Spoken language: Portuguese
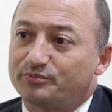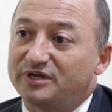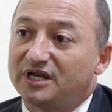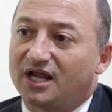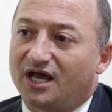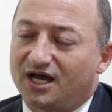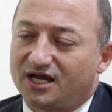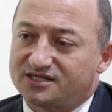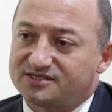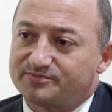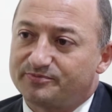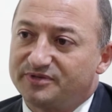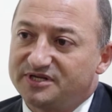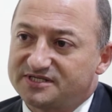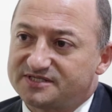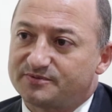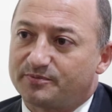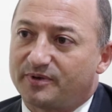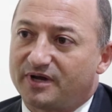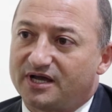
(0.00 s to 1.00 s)
pilares
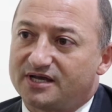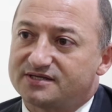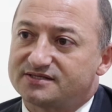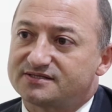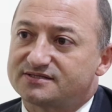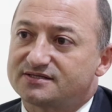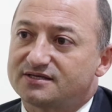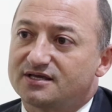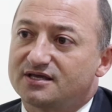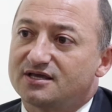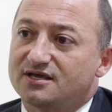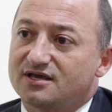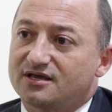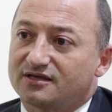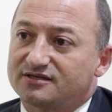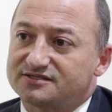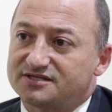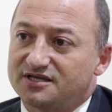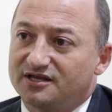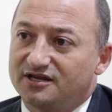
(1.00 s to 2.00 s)
principais,
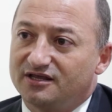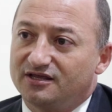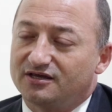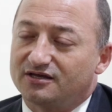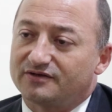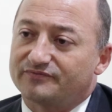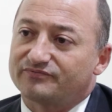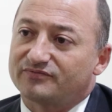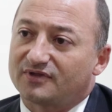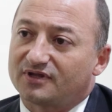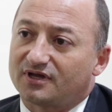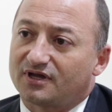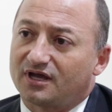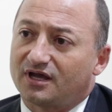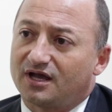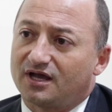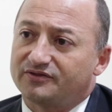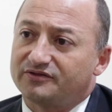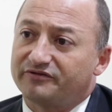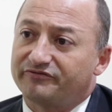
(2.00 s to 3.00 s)
que seria
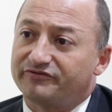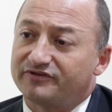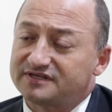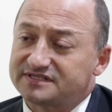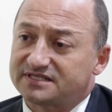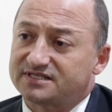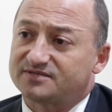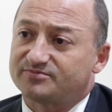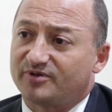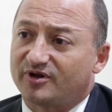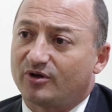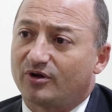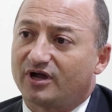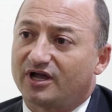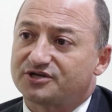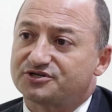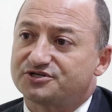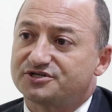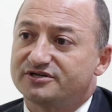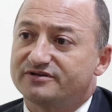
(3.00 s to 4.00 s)
a defesa das
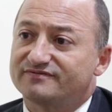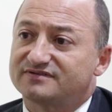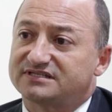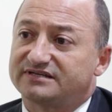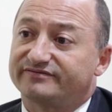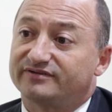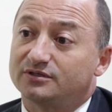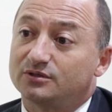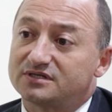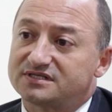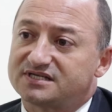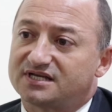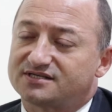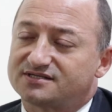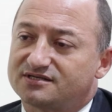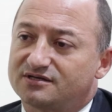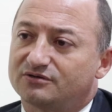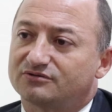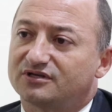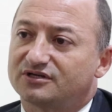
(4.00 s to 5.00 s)
prerrogativas, a
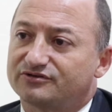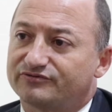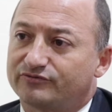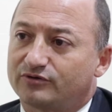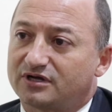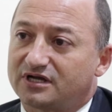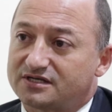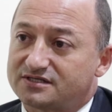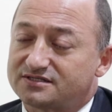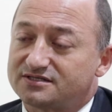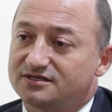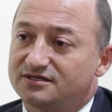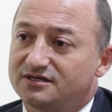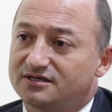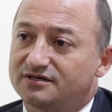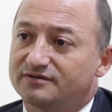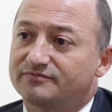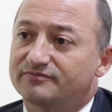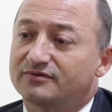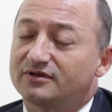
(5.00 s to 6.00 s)
valorização da
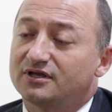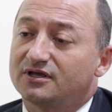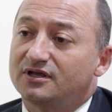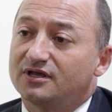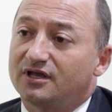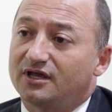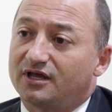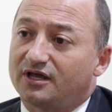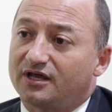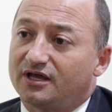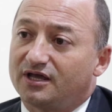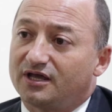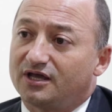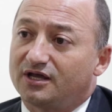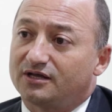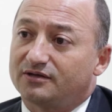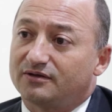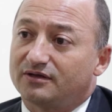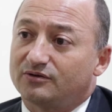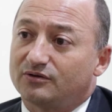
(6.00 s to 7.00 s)
advocacia,
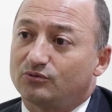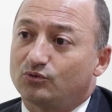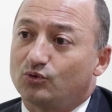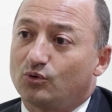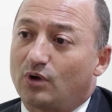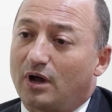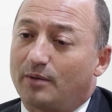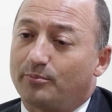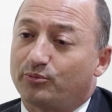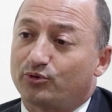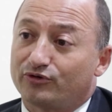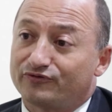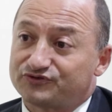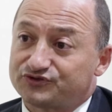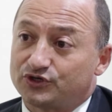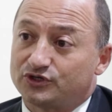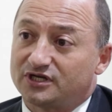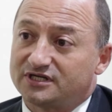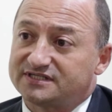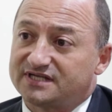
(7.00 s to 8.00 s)
é, a
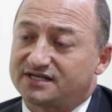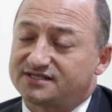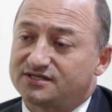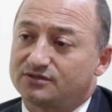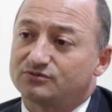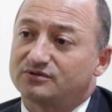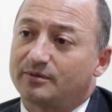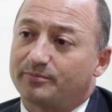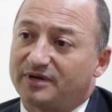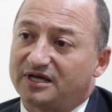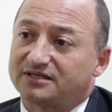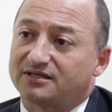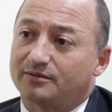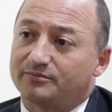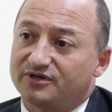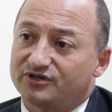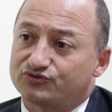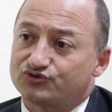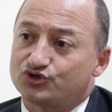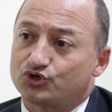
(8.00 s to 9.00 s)
profissionalização do
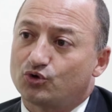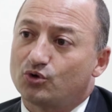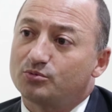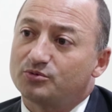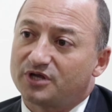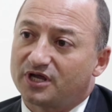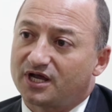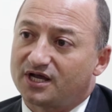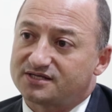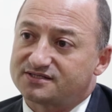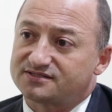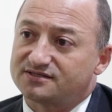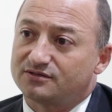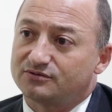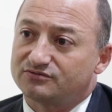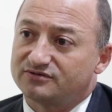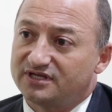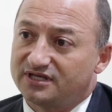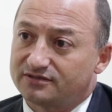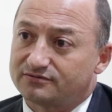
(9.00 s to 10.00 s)
departamento de
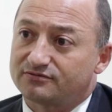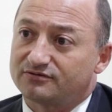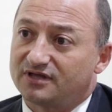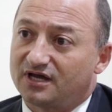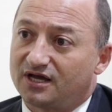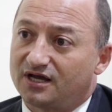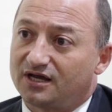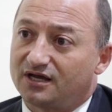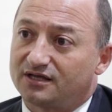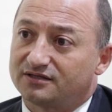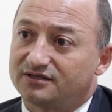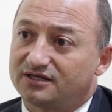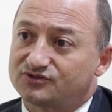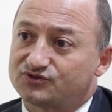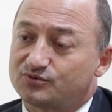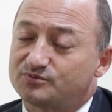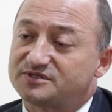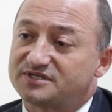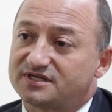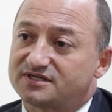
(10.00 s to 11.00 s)
comunicação dentro da, da
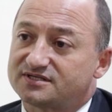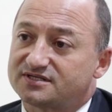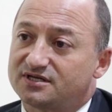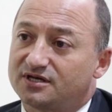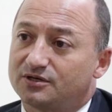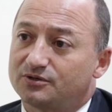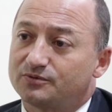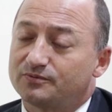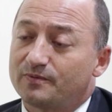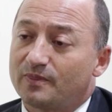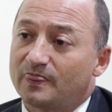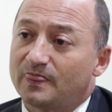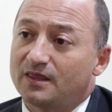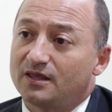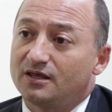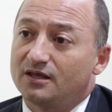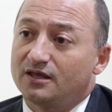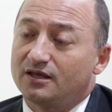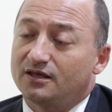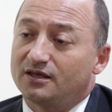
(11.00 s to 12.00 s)
subseção
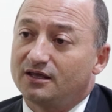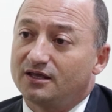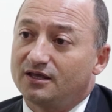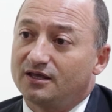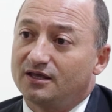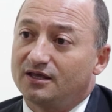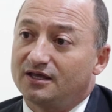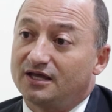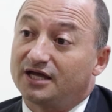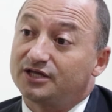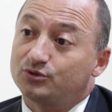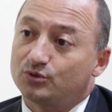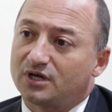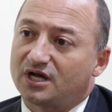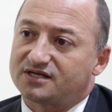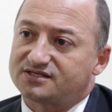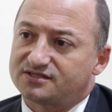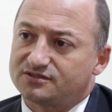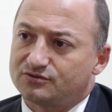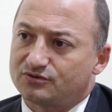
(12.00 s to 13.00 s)
e a
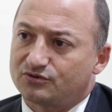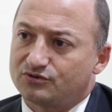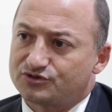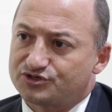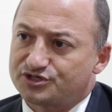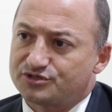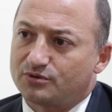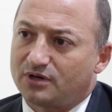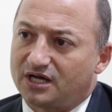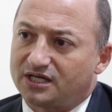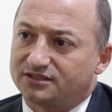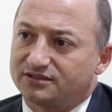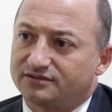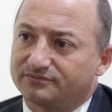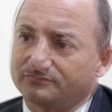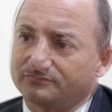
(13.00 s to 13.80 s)
educação continuada.